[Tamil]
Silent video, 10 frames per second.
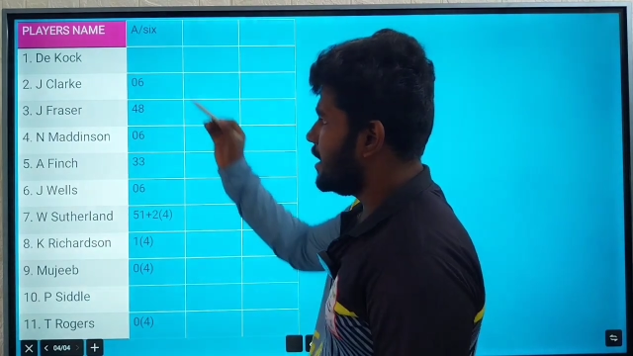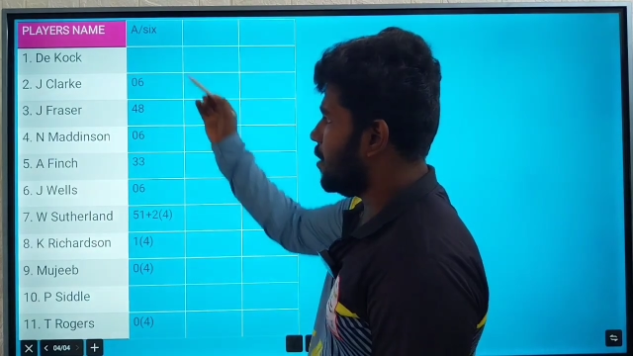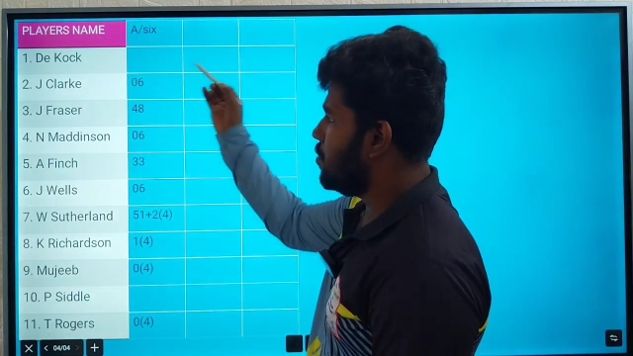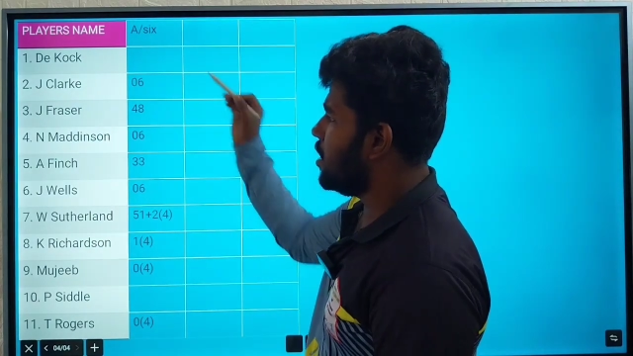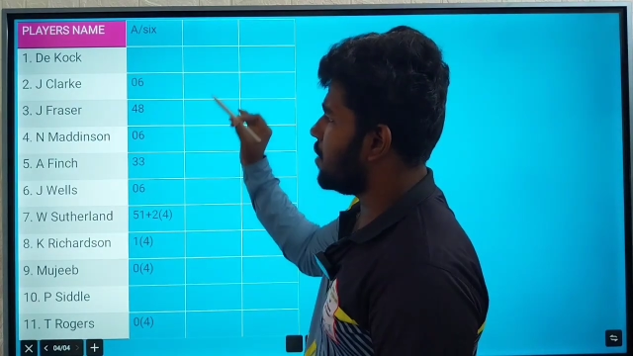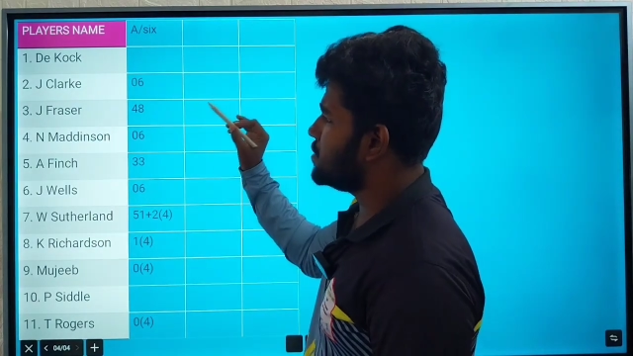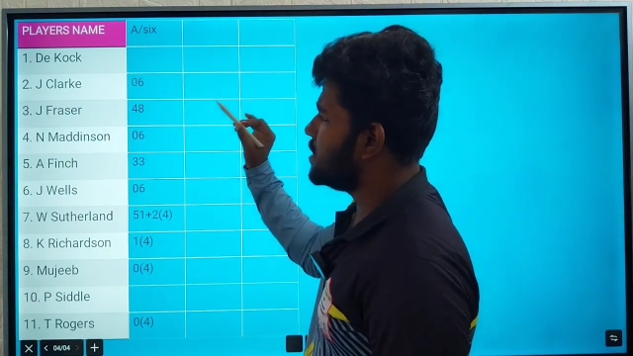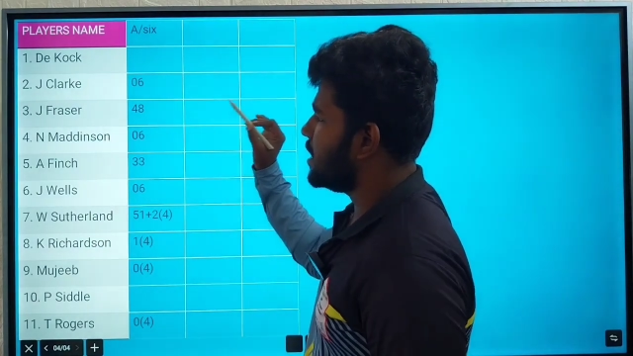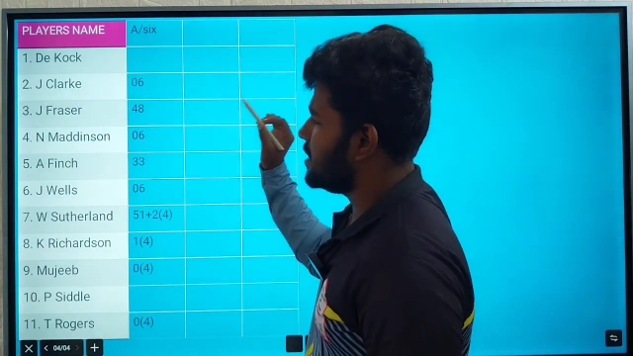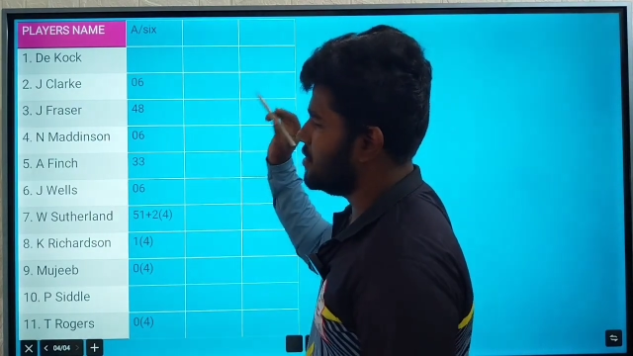டபுள்
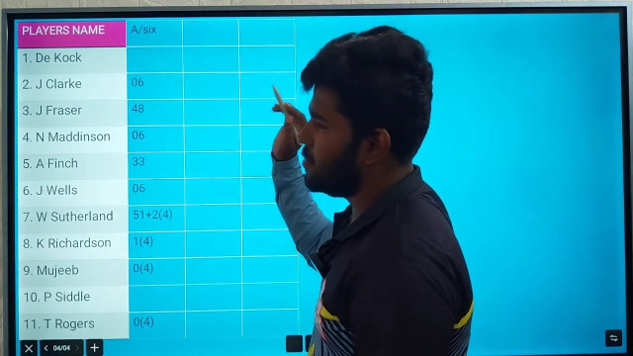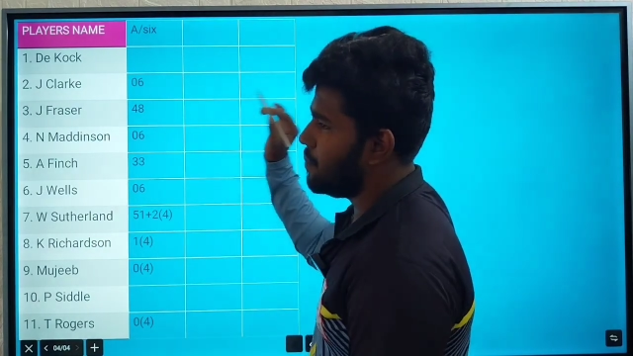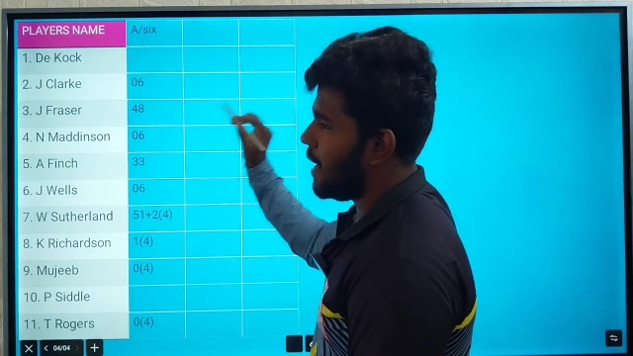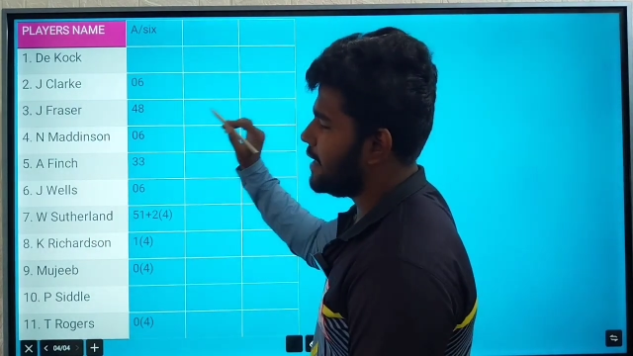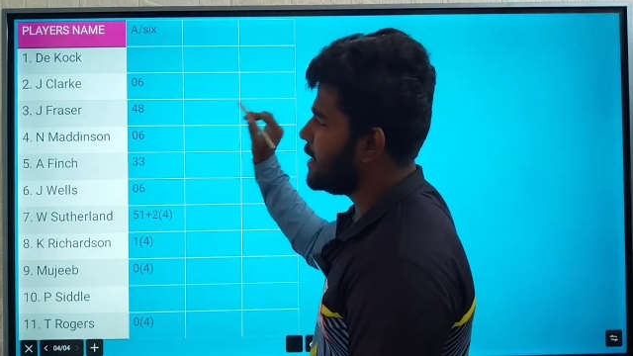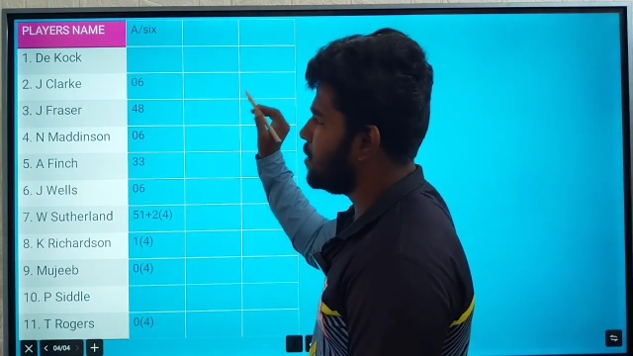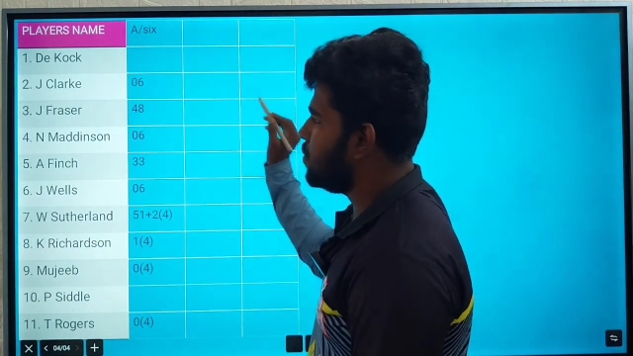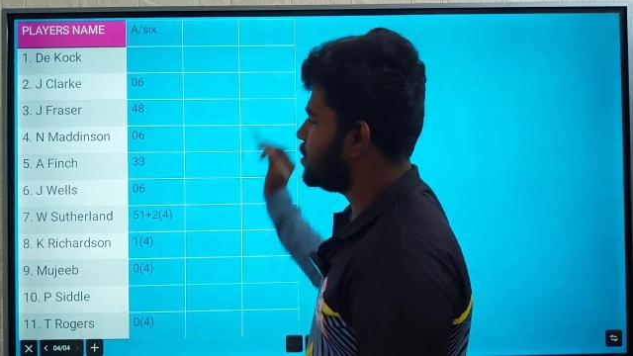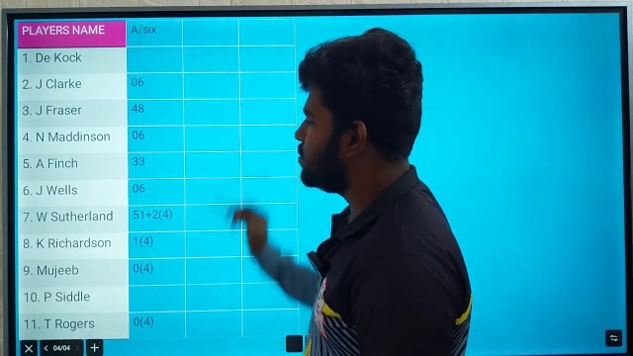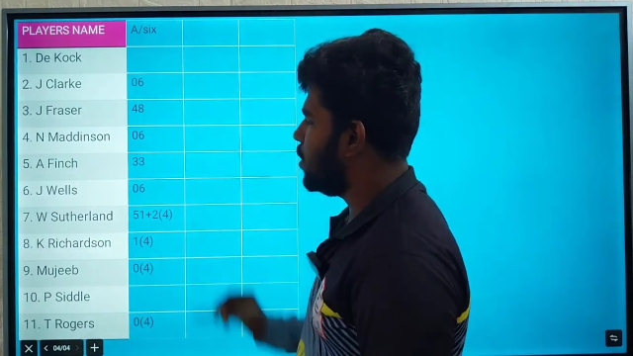ஆப்ஷன் அதாவது பேட்டிங்
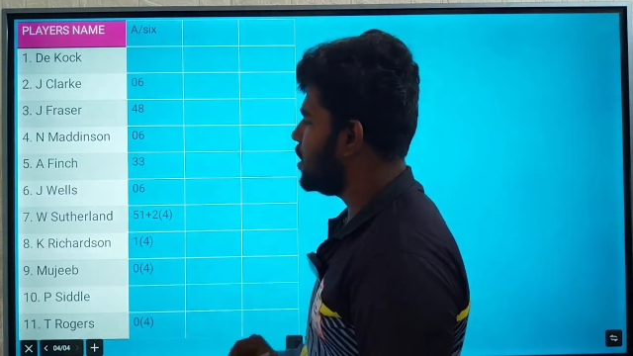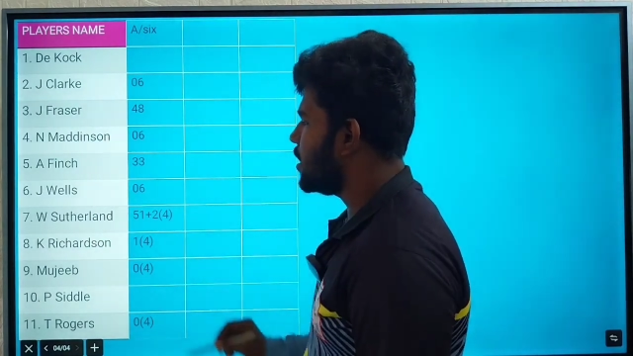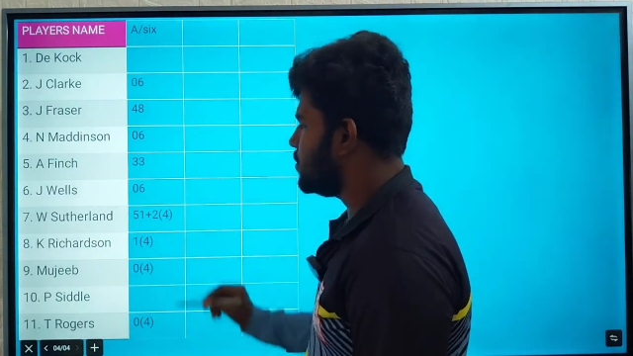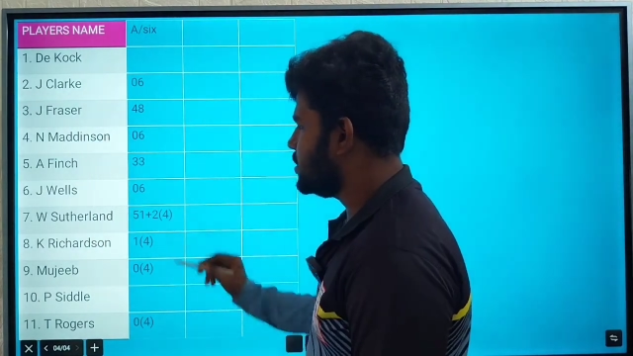பிளஸ் பவுலிங்